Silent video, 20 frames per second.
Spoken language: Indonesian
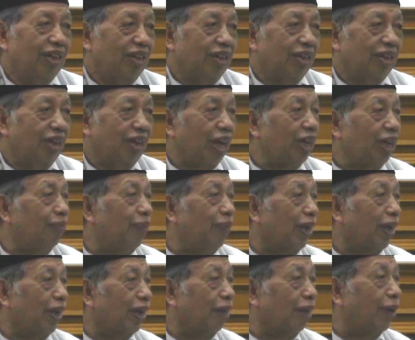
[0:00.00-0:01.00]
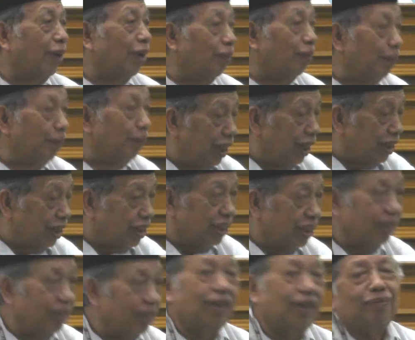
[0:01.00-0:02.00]
Hai para pengemis
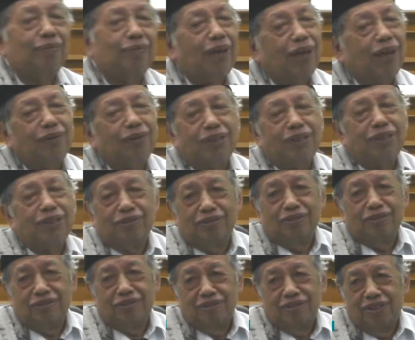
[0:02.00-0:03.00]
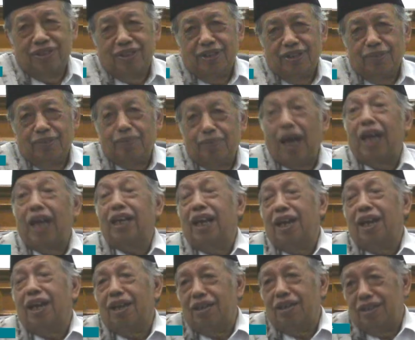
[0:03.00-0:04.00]
itu tidak mau itu.
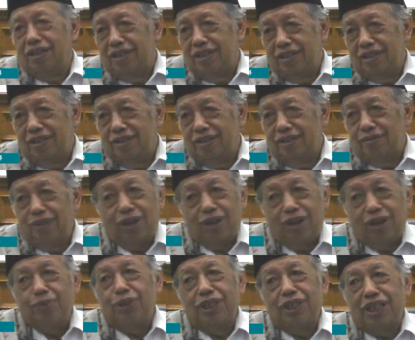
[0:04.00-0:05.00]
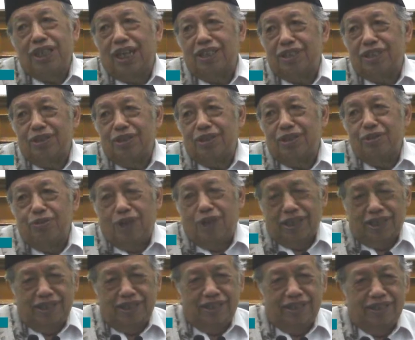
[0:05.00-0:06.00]
Marah walaupun dikasih
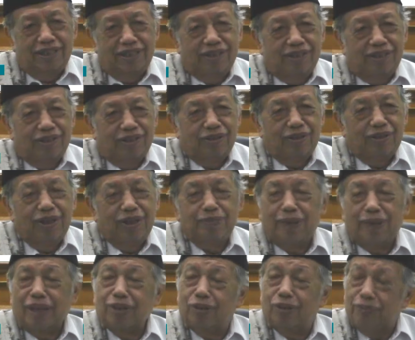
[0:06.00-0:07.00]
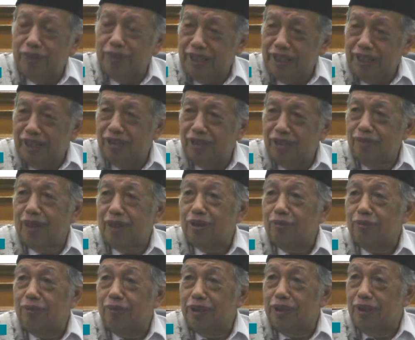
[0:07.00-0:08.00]
uang oleh Pak Ropik kalau Pak
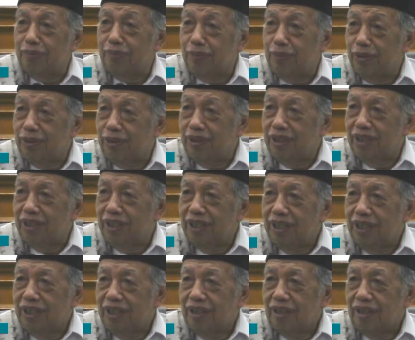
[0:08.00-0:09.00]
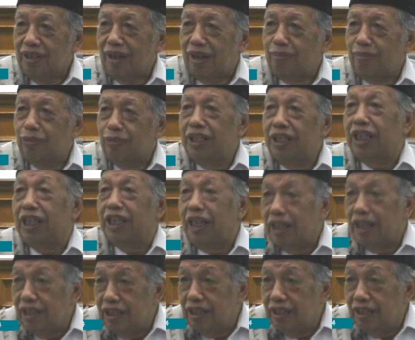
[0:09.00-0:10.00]
Ropik nyebut kamu ini
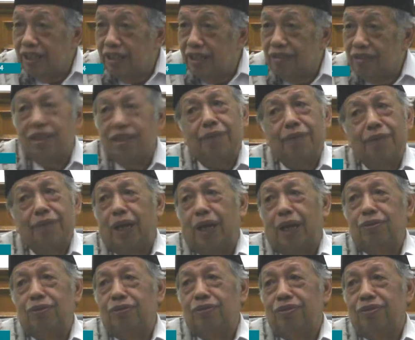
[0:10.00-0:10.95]
kiri tidak mau